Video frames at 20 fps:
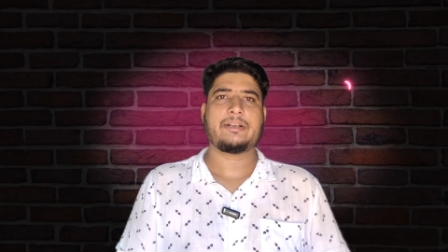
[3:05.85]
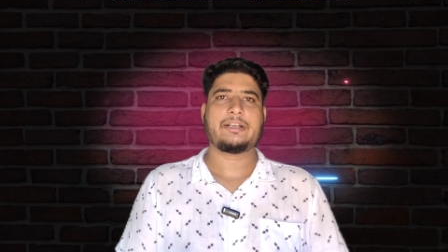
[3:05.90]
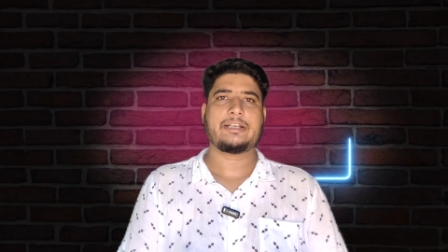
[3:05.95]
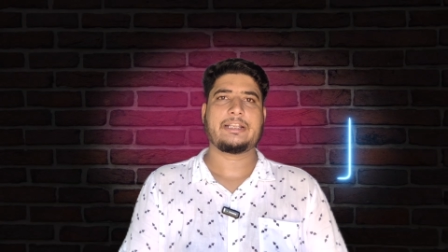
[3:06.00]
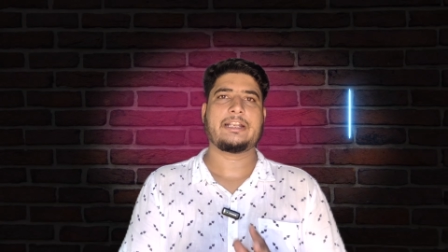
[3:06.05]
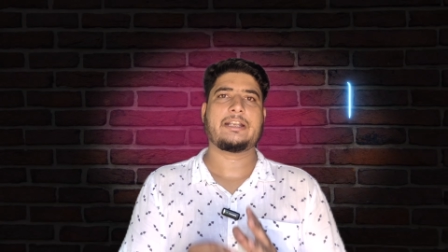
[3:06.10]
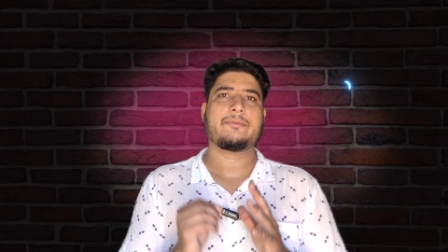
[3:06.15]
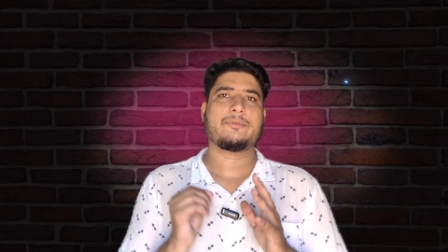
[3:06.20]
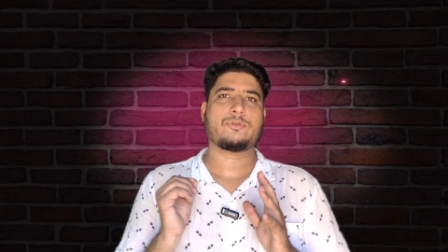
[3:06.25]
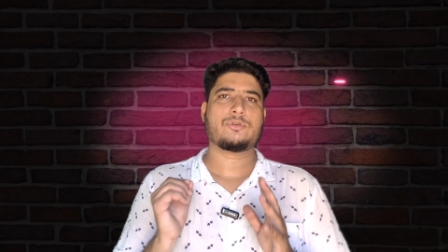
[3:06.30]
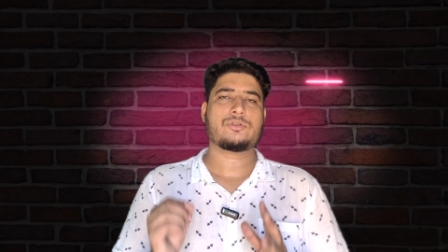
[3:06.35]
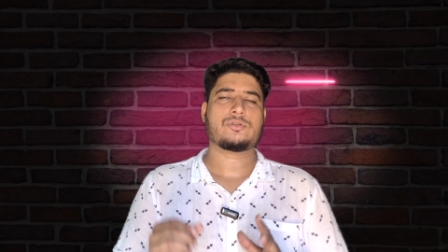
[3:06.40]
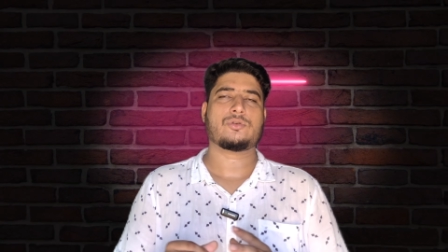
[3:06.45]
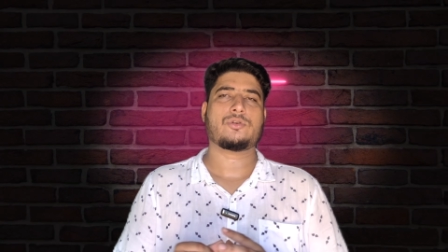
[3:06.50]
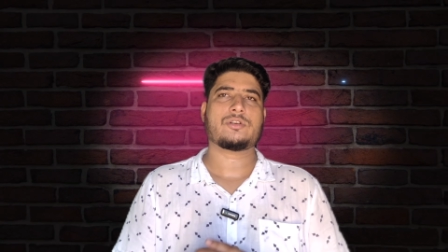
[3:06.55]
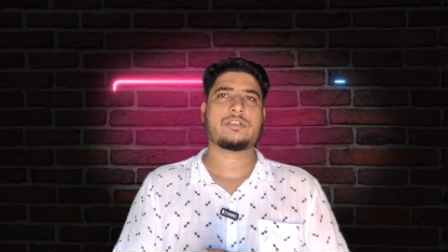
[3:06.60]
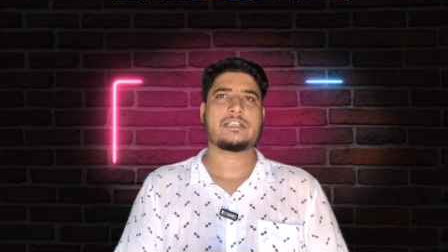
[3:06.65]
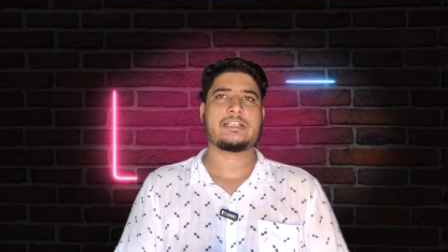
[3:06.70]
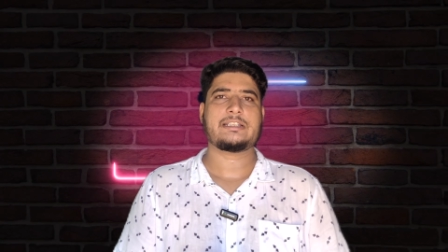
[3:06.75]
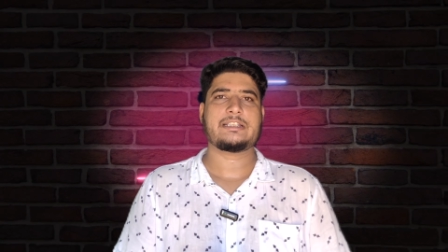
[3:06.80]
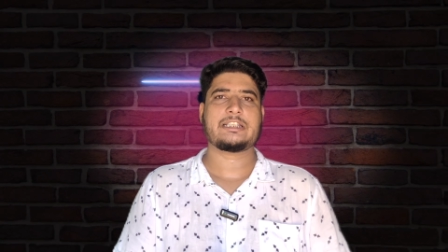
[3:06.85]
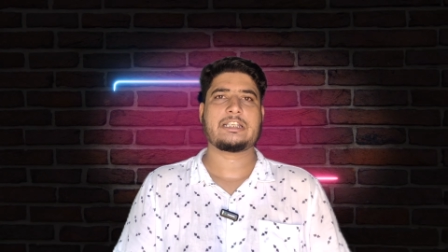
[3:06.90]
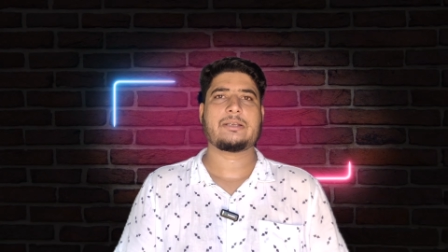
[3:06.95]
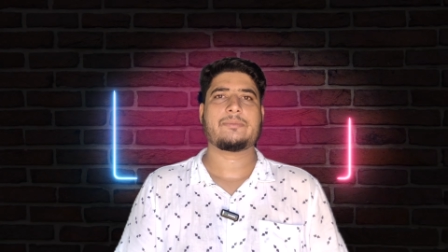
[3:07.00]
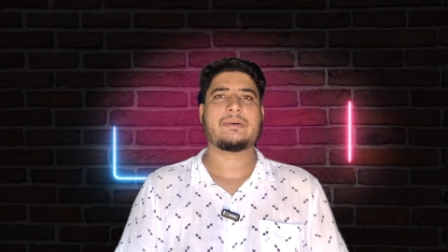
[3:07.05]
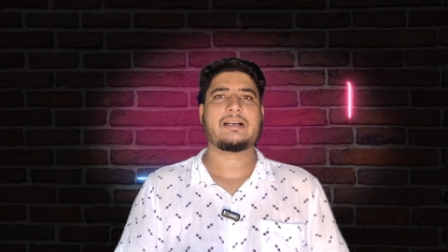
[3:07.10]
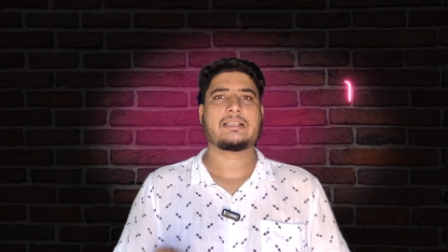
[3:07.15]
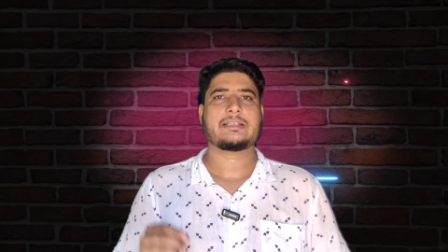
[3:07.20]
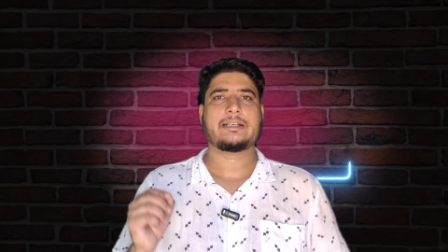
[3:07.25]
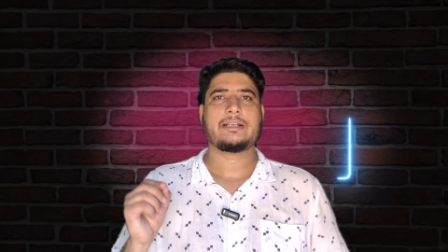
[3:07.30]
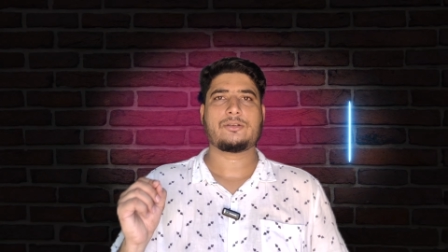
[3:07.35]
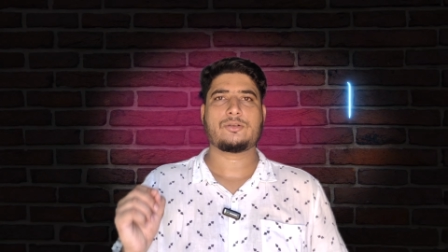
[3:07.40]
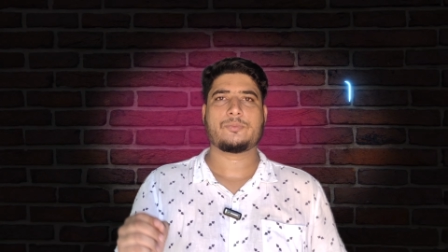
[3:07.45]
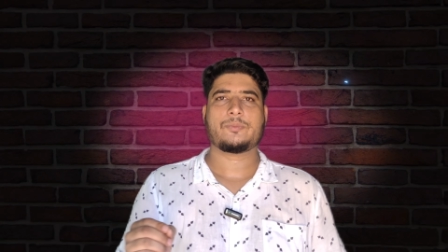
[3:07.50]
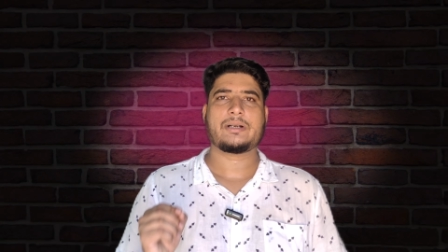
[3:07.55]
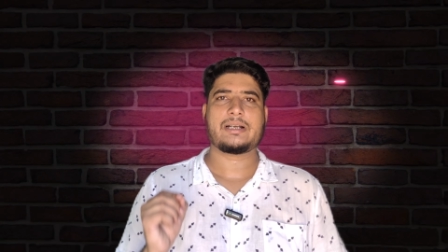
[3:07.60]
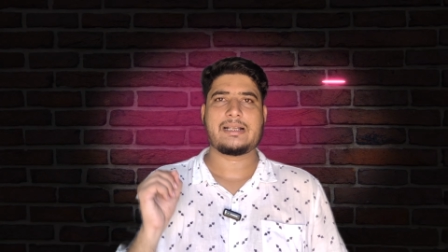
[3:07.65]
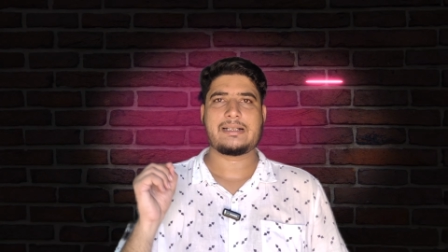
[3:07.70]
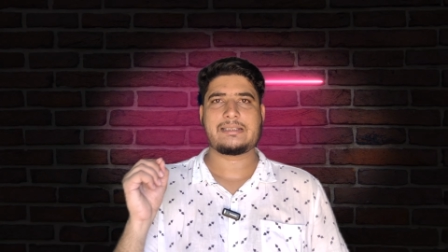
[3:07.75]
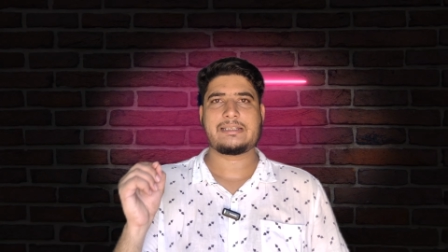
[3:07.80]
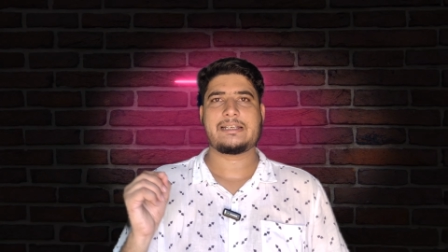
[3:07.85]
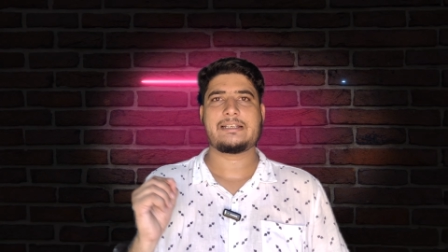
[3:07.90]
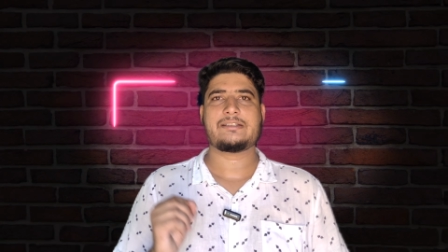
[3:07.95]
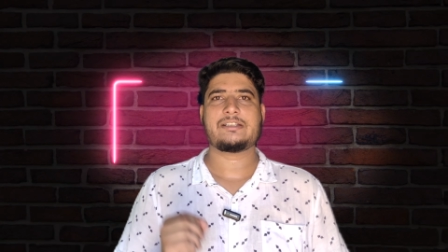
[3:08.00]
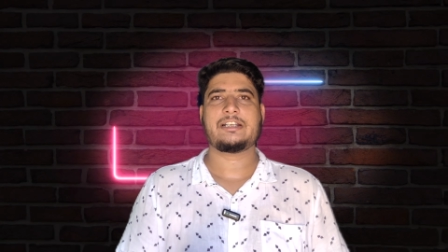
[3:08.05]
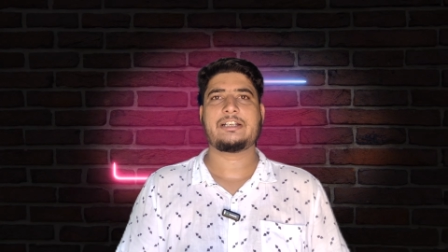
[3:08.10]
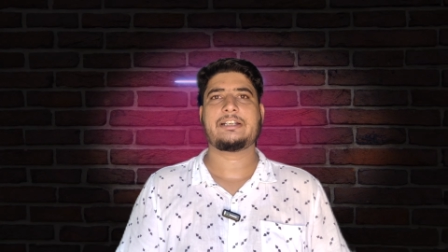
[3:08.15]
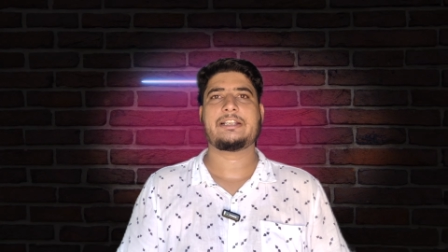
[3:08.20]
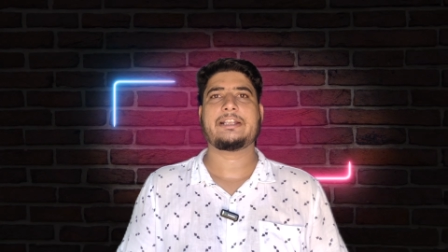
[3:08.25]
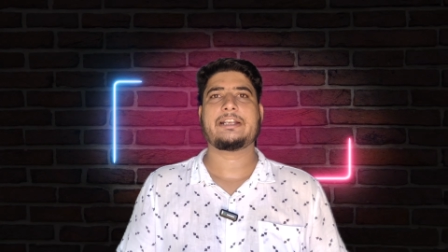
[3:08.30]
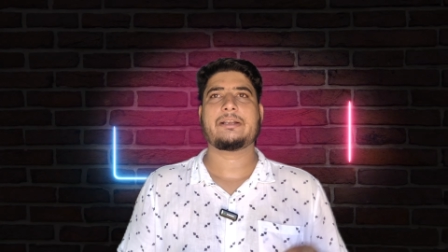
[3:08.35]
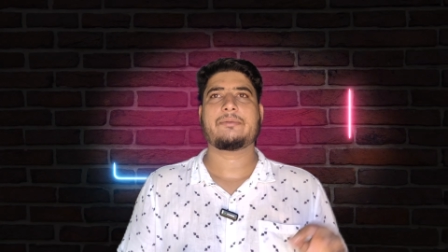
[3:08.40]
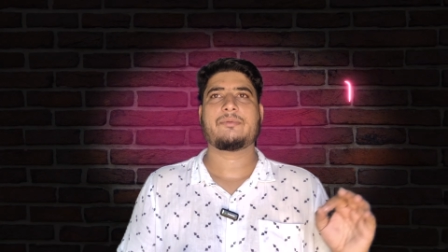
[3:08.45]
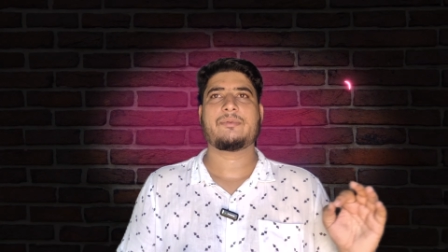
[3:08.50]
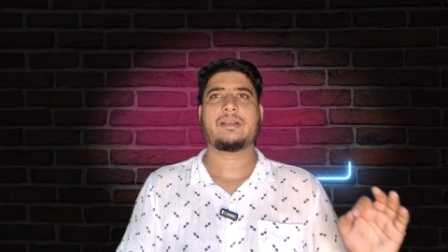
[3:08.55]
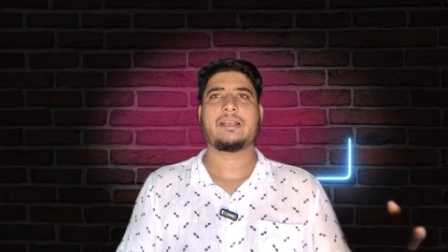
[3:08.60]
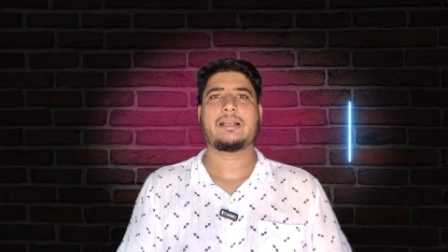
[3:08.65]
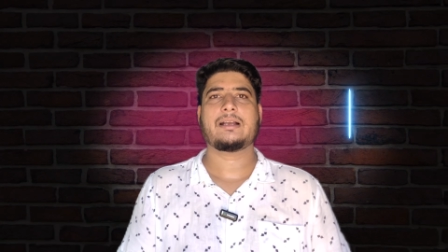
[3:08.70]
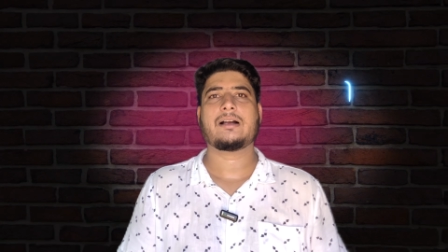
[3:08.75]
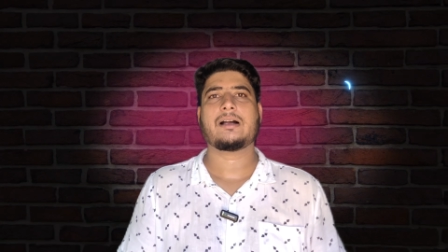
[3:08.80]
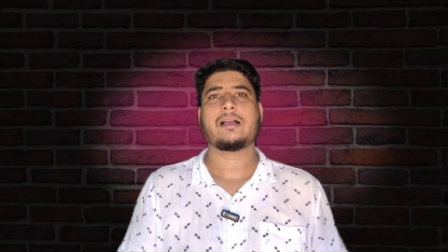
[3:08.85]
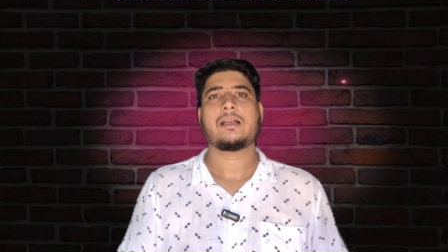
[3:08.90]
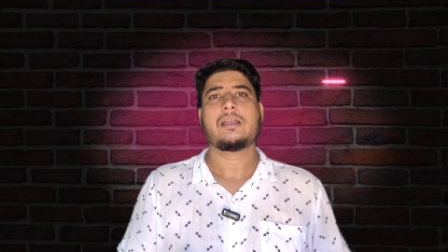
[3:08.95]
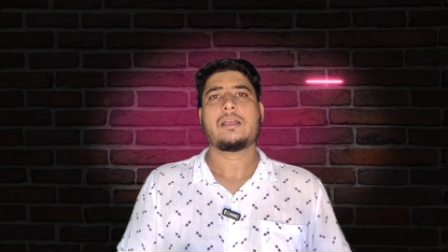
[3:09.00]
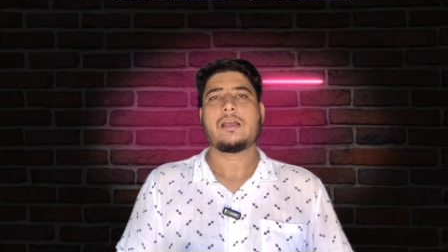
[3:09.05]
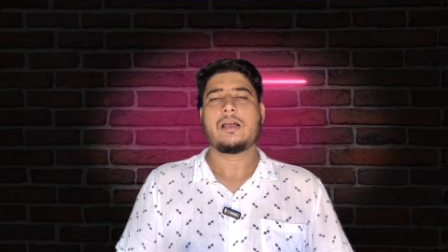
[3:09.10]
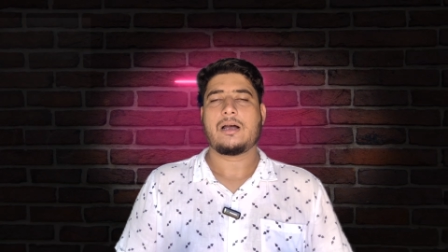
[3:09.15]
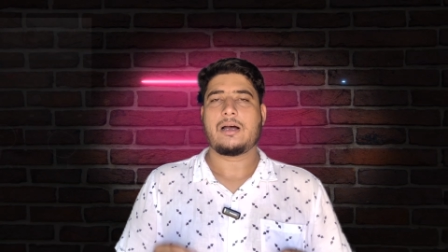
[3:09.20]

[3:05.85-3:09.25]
इंटीरियर में कुछ और चेंजेस की बात करें तो बड़ा चेंज इंटीरियर में मिलेगा